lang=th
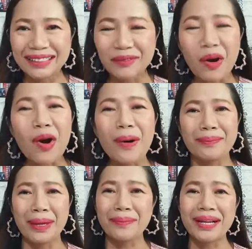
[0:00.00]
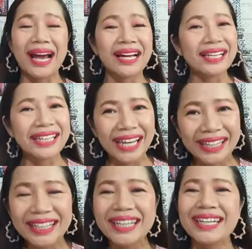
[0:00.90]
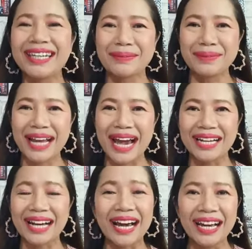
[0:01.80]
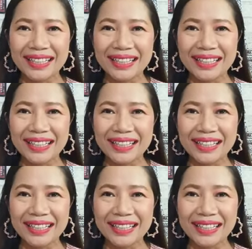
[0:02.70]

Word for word: บอมธรรมดากางเกงยีนธรรมดานะคะ